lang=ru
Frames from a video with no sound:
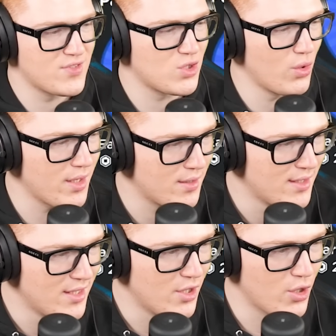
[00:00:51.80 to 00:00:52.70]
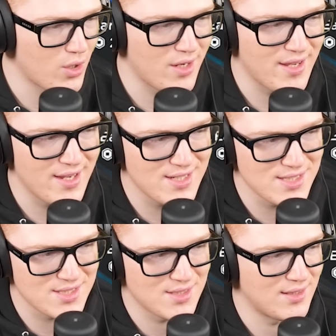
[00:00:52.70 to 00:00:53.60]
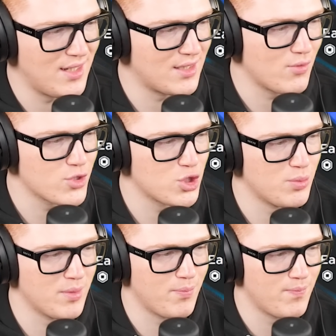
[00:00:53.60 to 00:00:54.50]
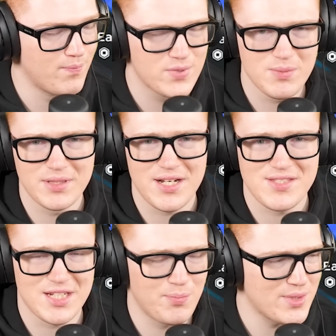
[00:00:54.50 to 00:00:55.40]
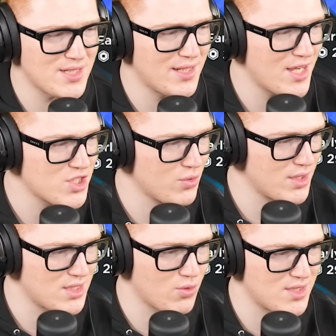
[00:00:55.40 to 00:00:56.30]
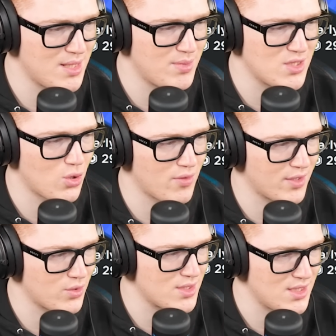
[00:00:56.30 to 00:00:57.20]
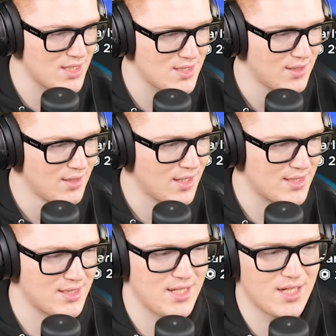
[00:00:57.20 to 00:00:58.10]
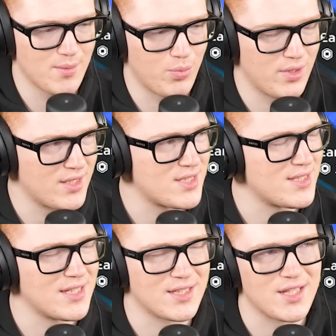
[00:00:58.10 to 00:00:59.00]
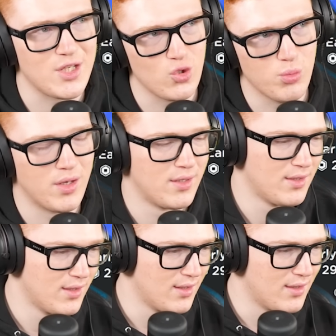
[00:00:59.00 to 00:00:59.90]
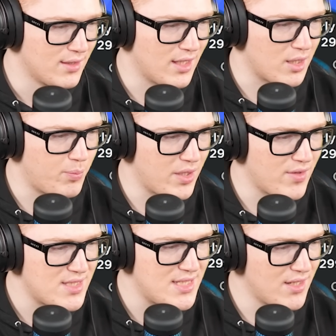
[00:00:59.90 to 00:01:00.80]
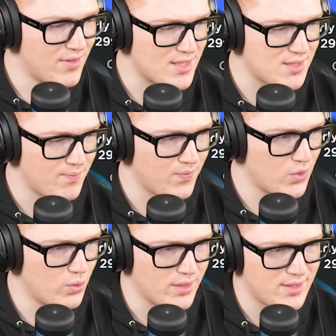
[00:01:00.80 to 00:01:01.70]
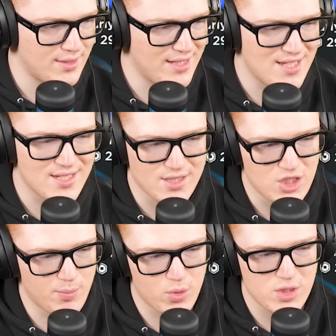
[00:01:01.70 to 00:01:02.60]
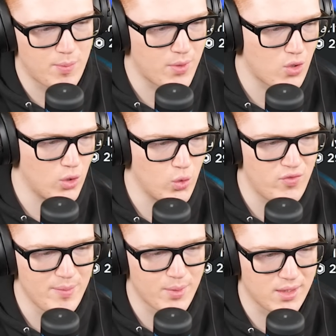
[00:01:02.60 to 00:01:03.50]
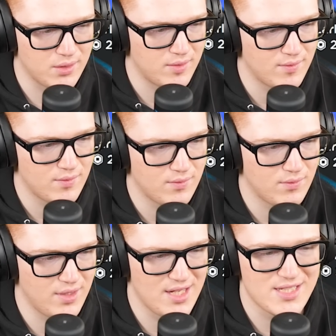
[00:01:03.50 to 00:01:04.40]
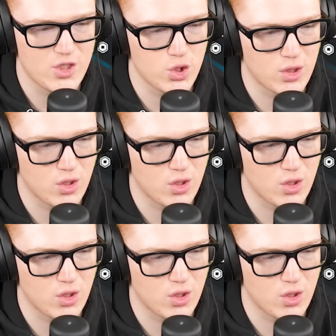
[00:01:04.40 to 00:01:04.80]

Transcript: в сторе Early Access для того, чтобы посмотреть всех персонажей, вот этих вот стриптизеров, которые здесь есть. Хотя это не ГП... Нет, это не Юба. Так, приват Servers. Ну, это, я не знаю, зачем, просто по приколу. Випка. Я не знаю, что это